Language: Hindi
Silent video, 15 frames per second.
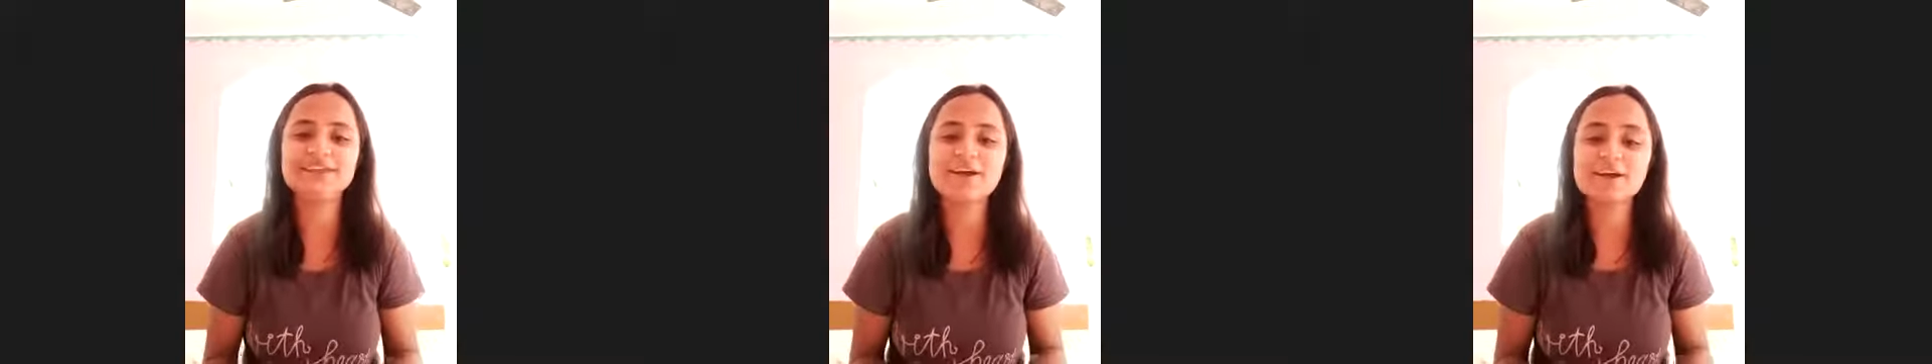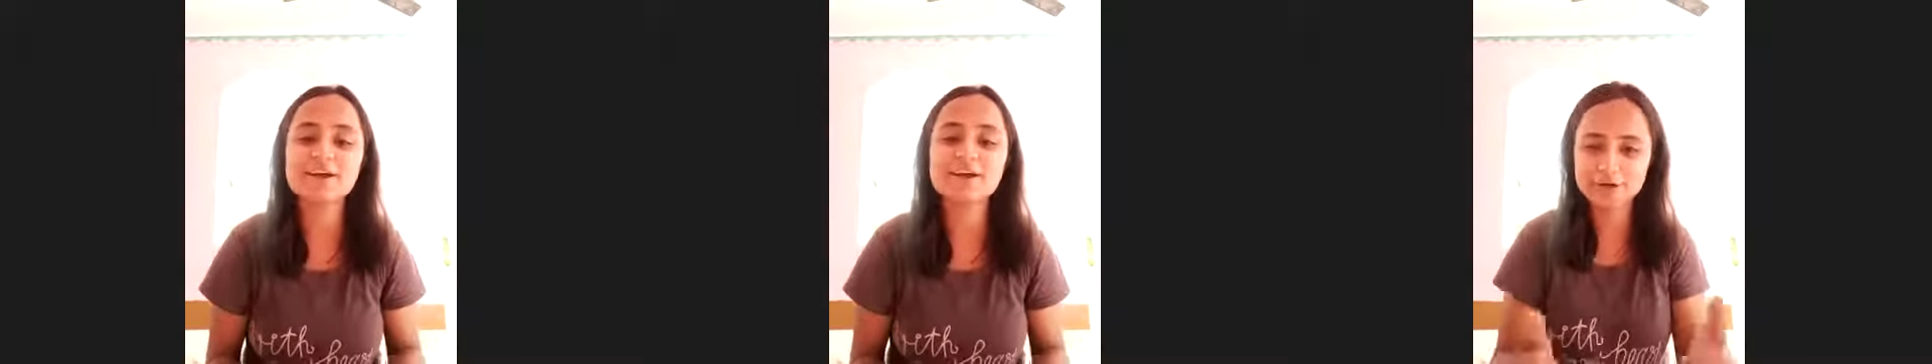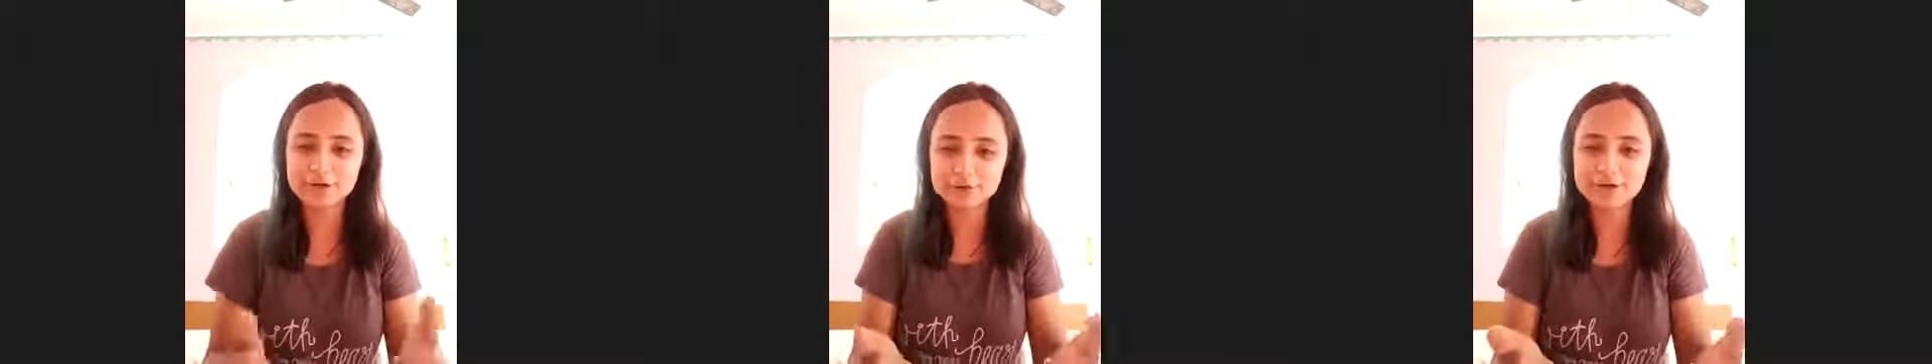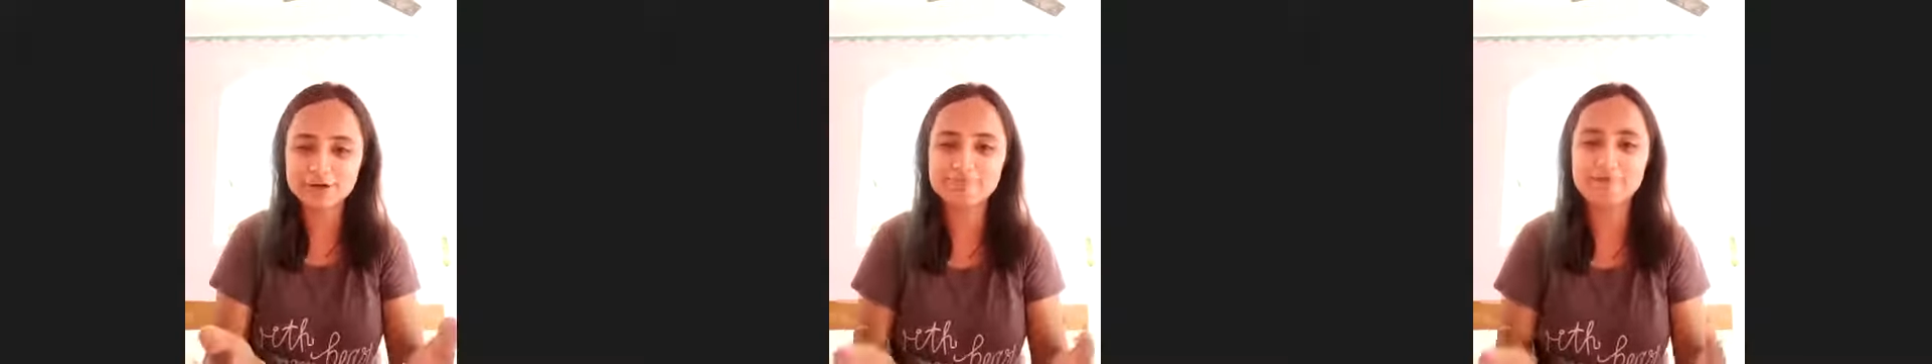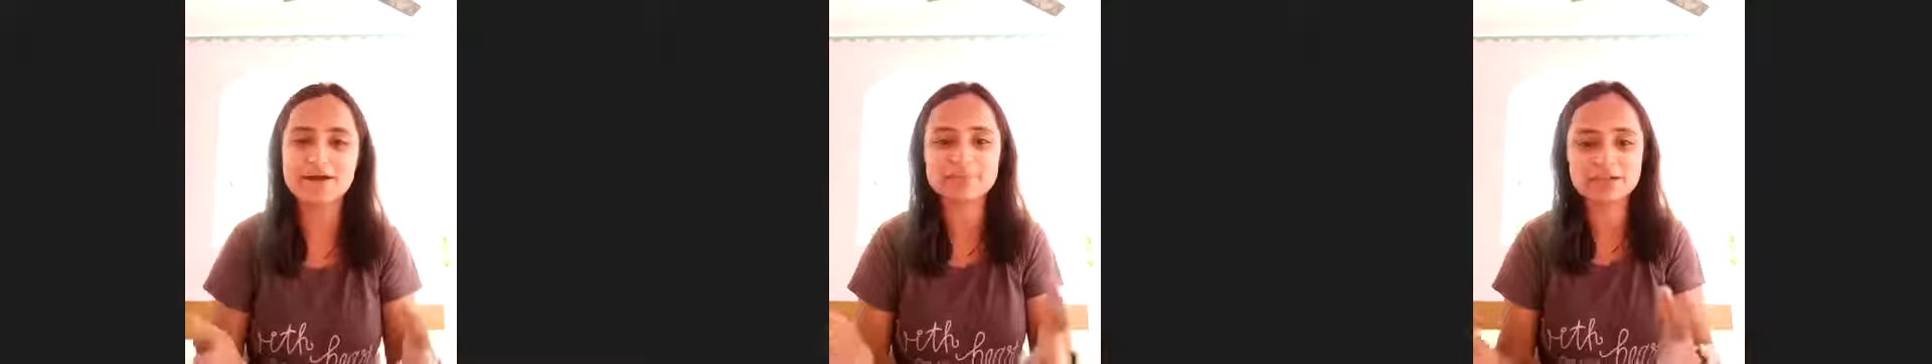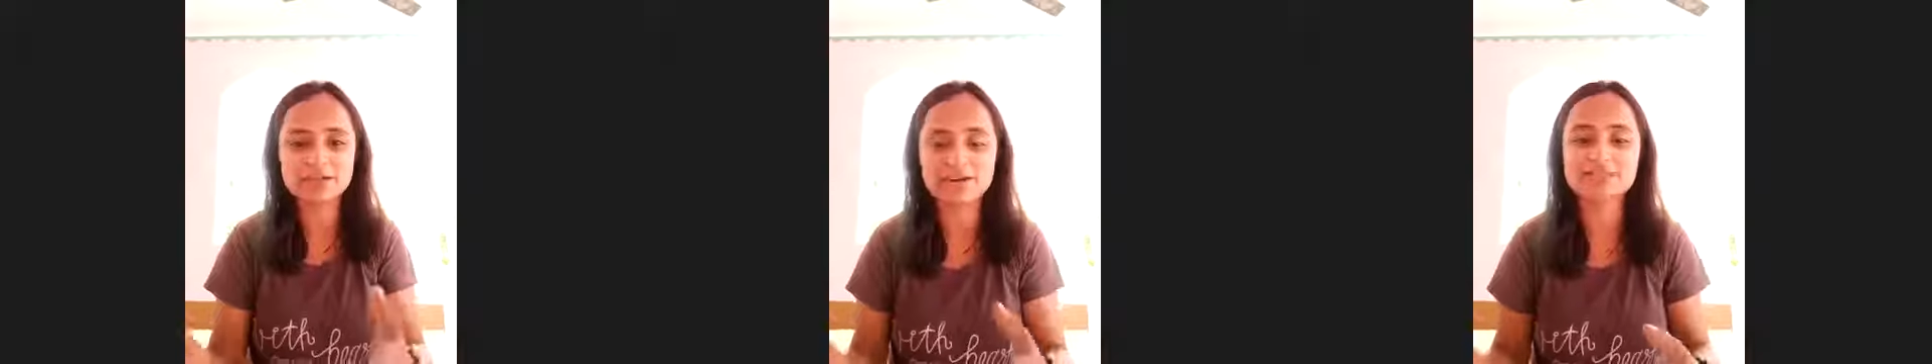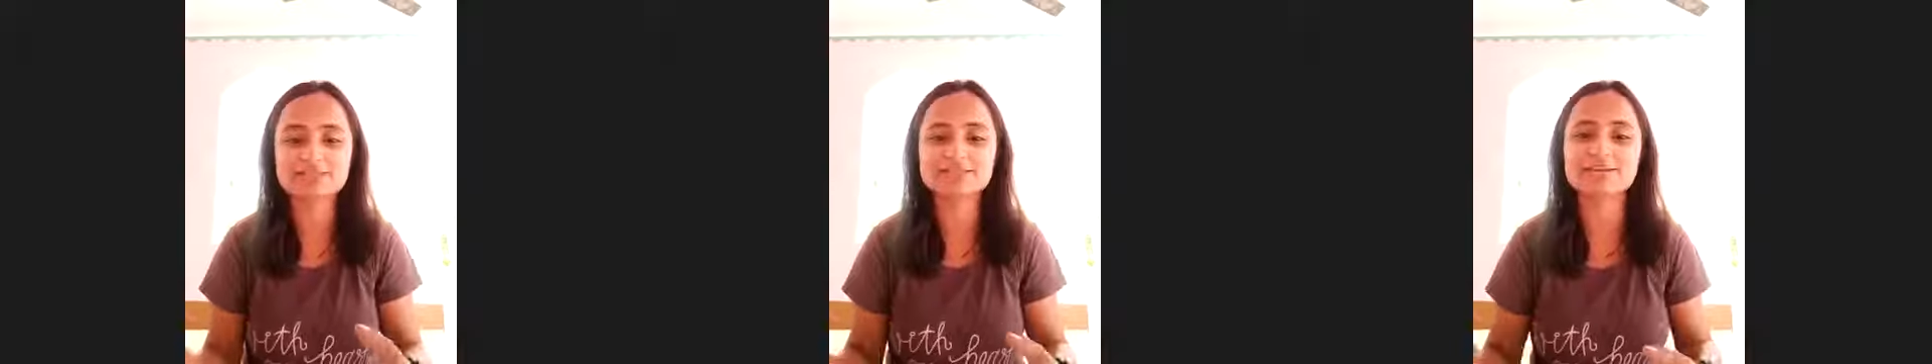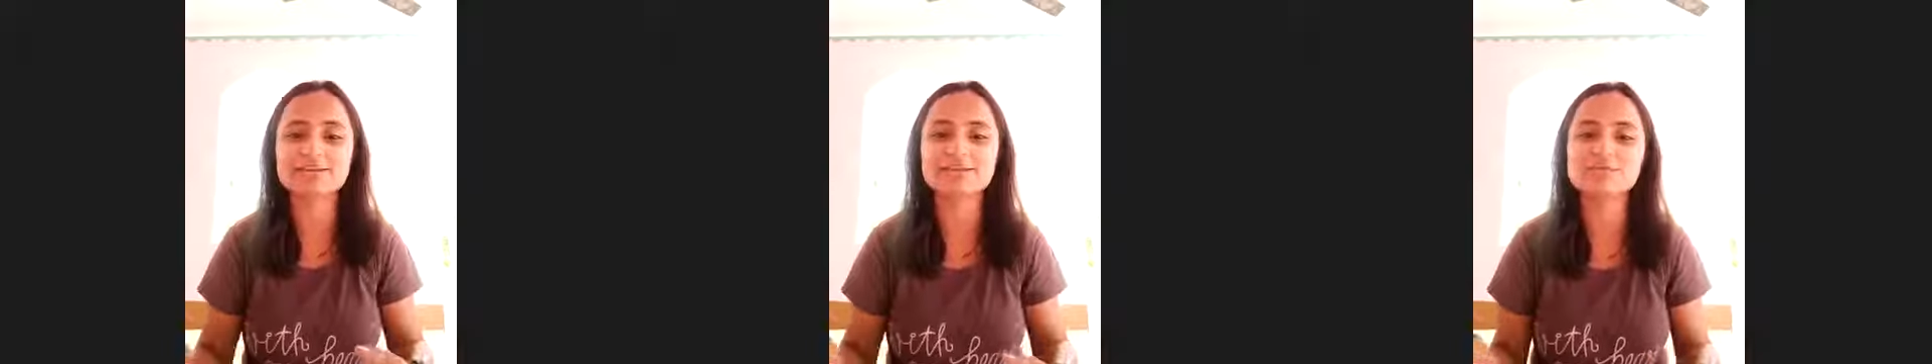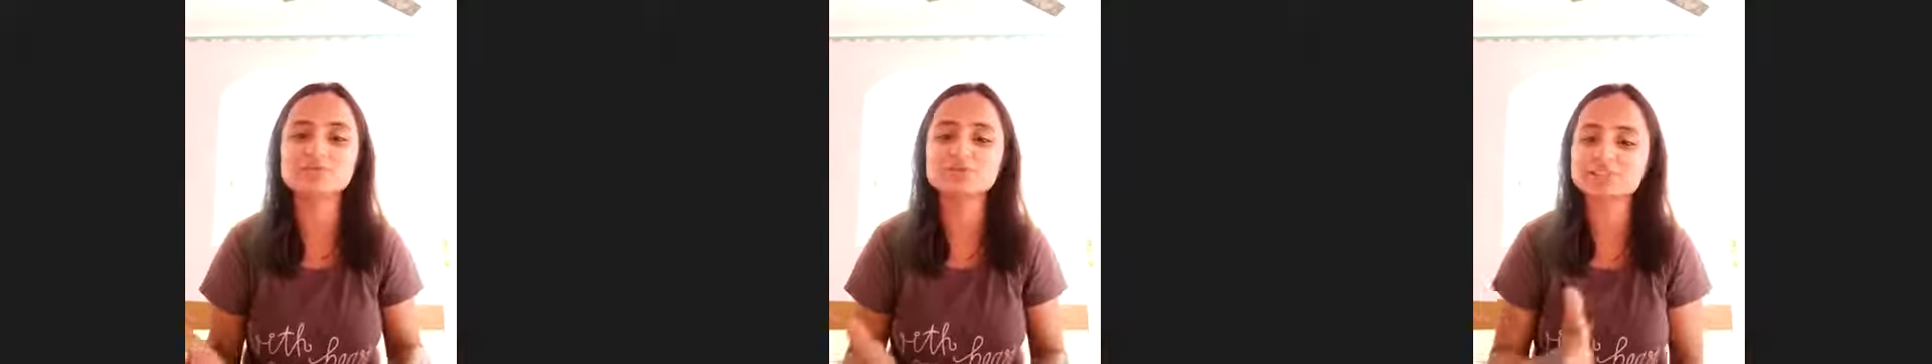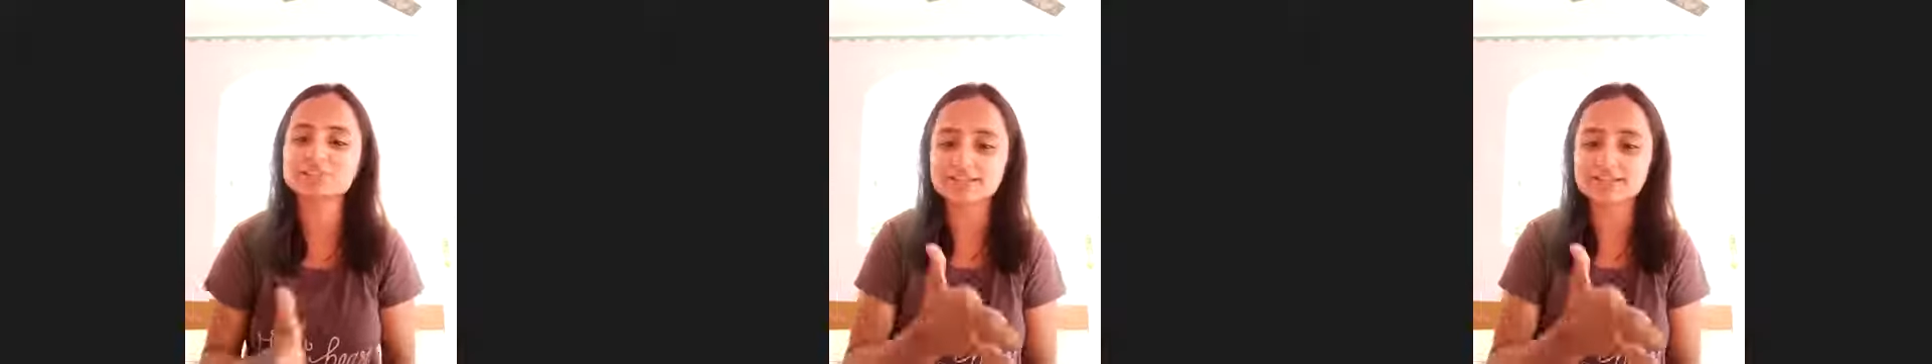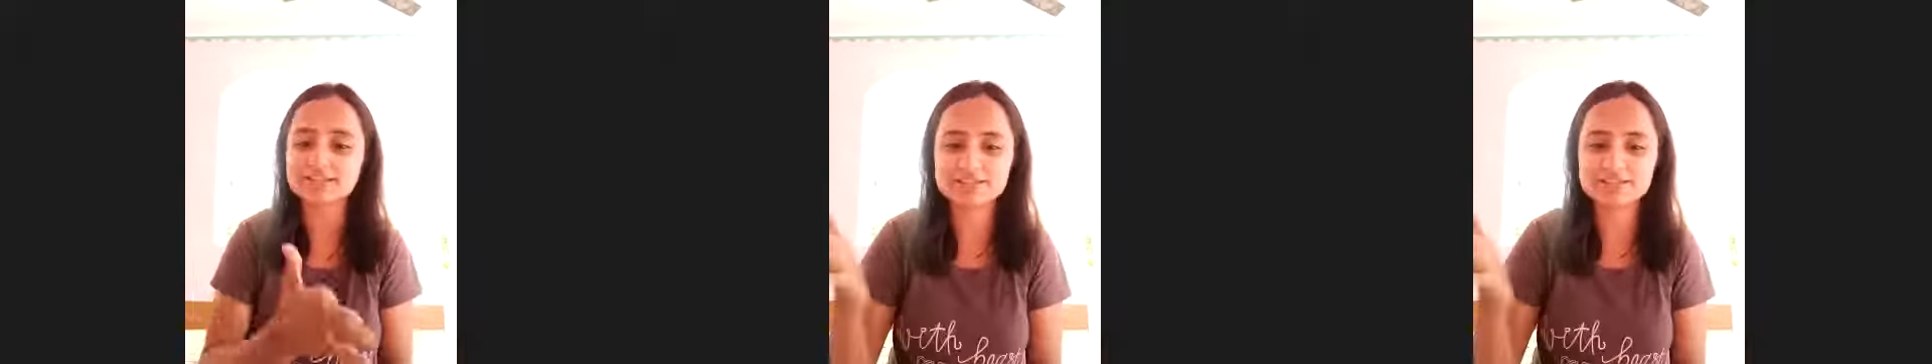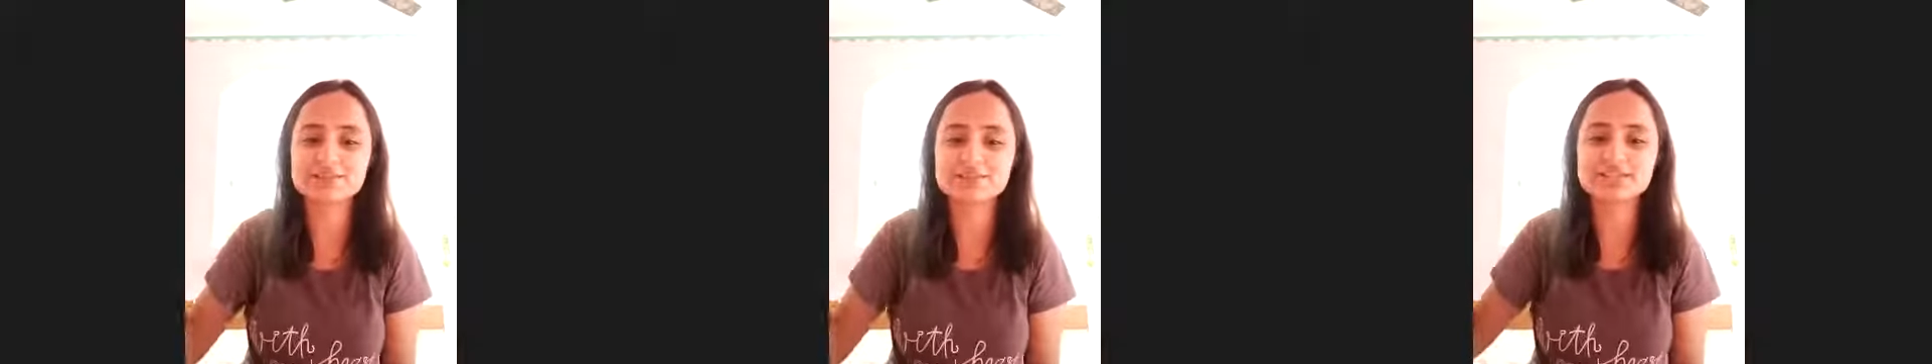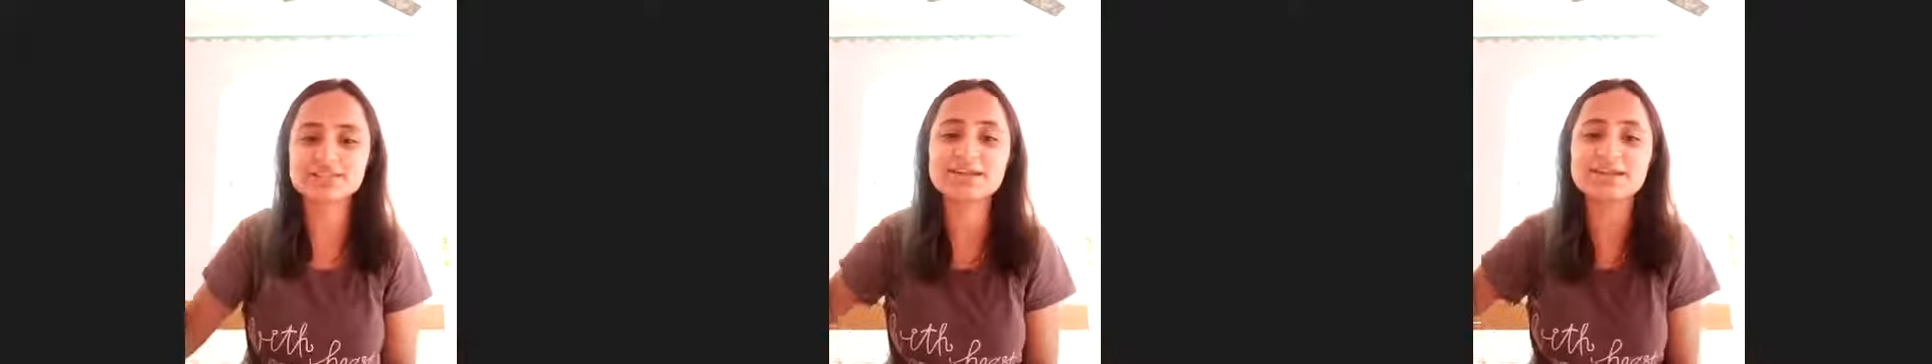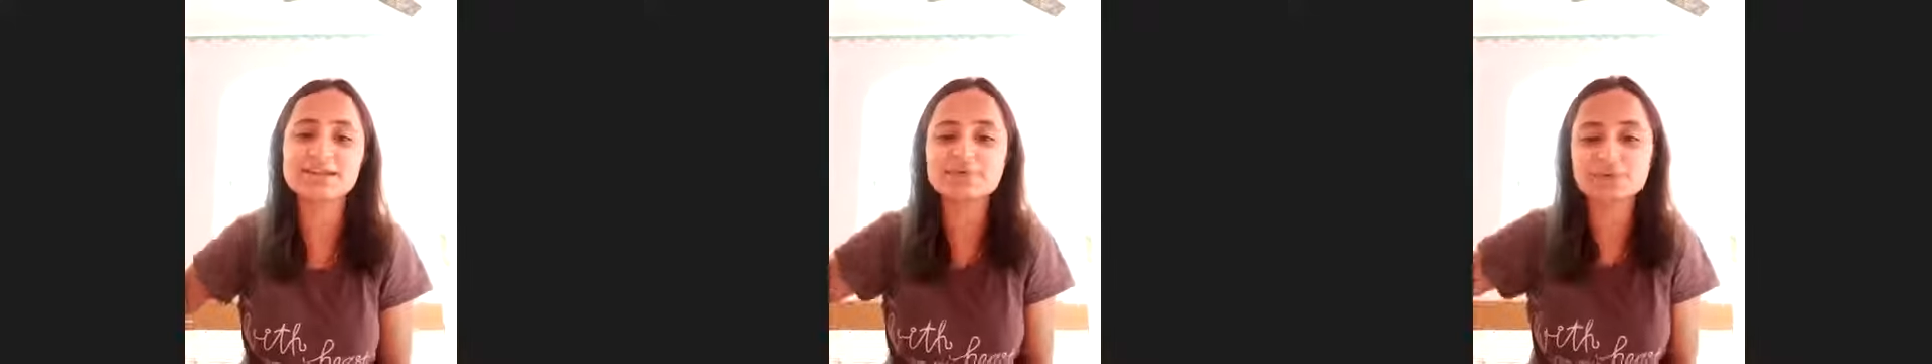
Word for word: फोरम मैम देवांग सर ने मुझे चांस भी दिया वो